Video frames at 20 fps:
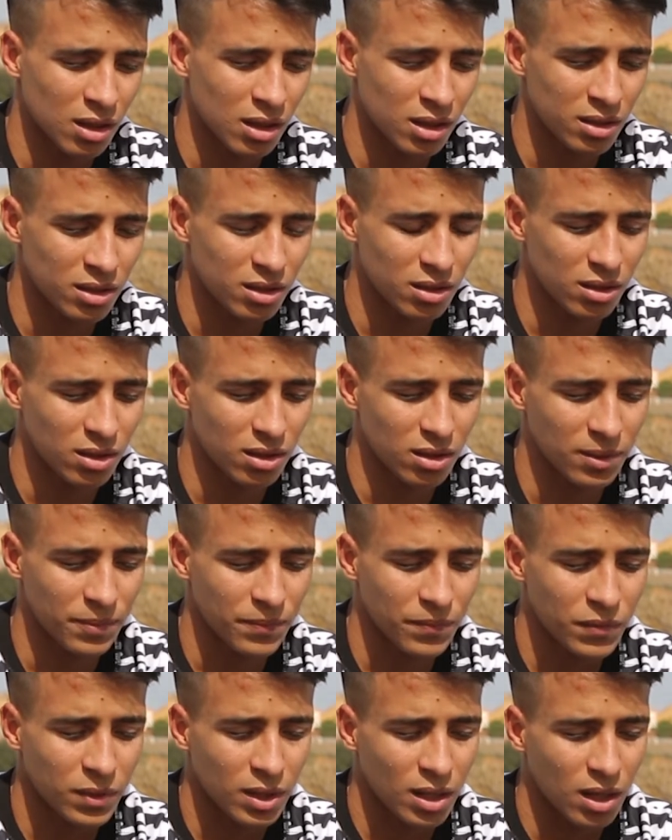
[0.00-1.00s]
انا
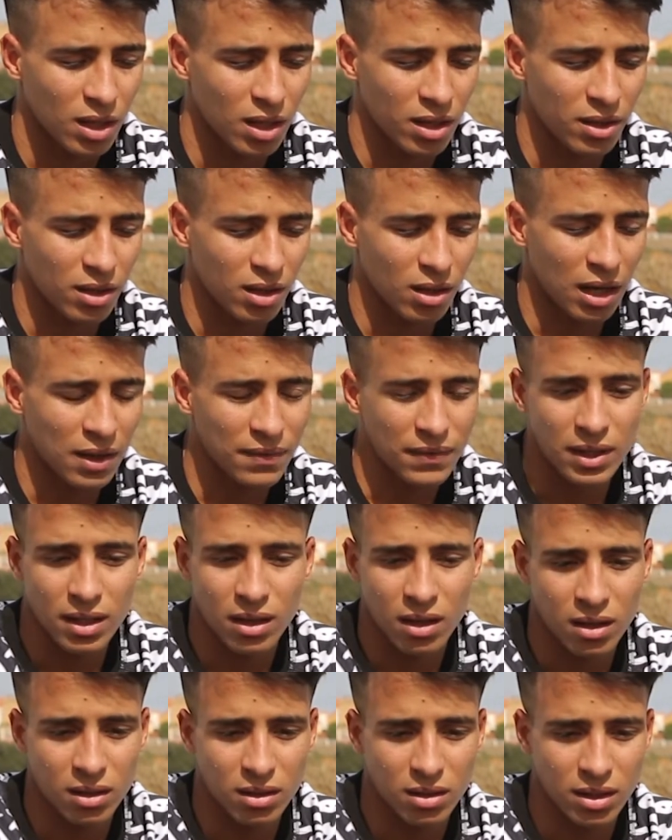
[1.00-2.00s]
انا
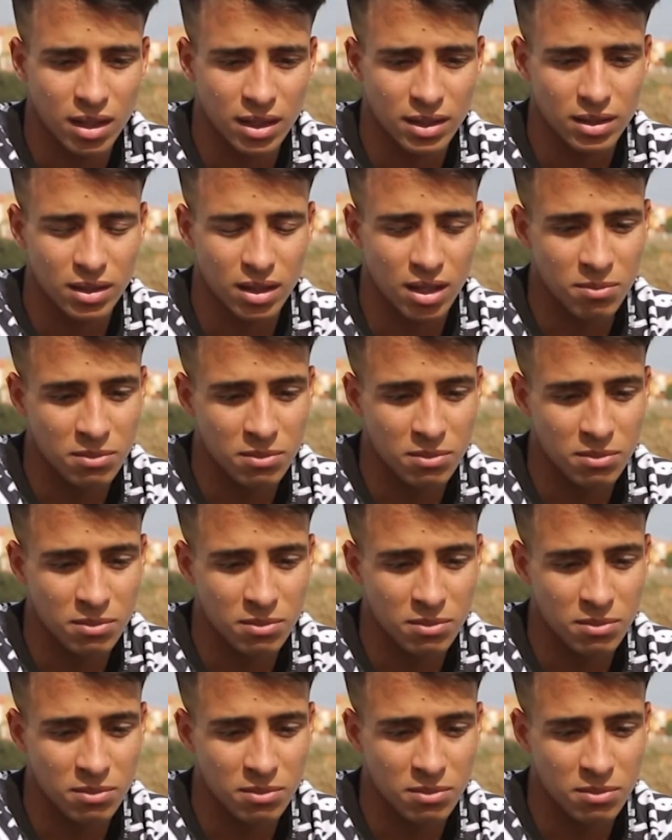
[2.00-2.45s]
عندي انا يعني